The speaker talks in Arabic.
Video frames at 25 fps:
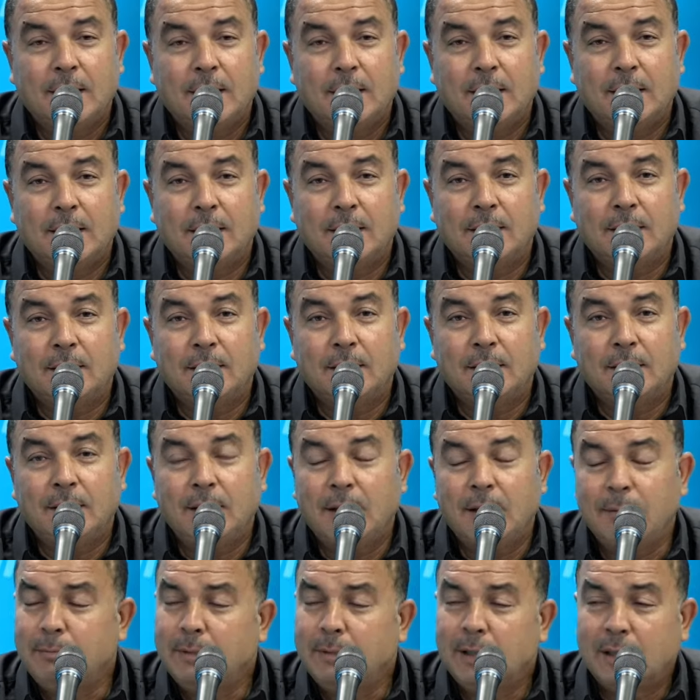أه
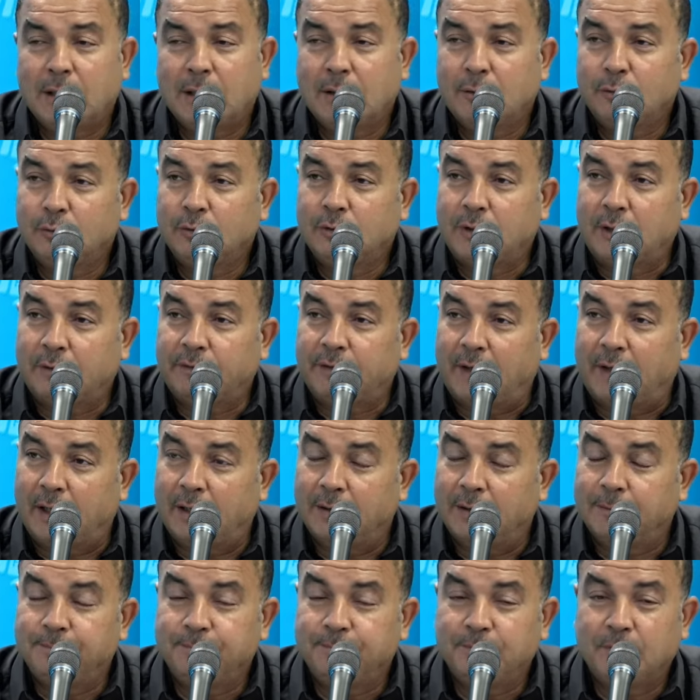لم نرى ردود
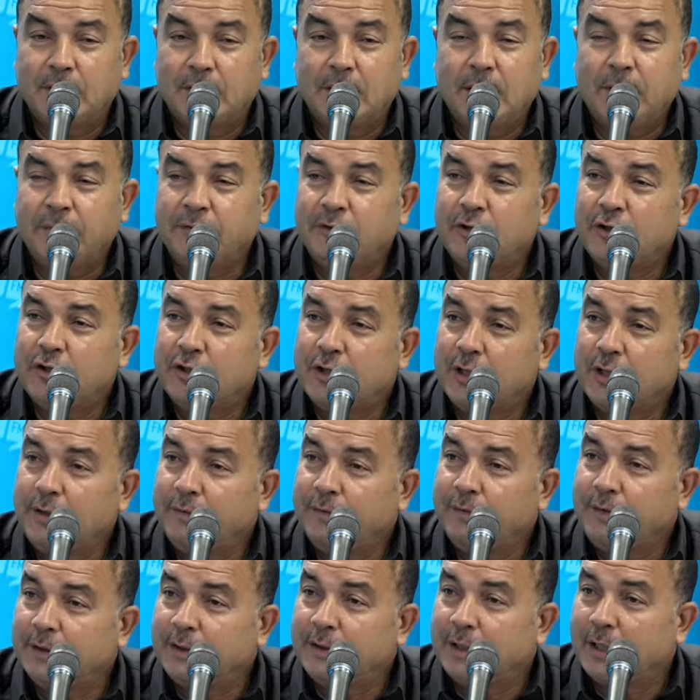افعال نفس الشيء في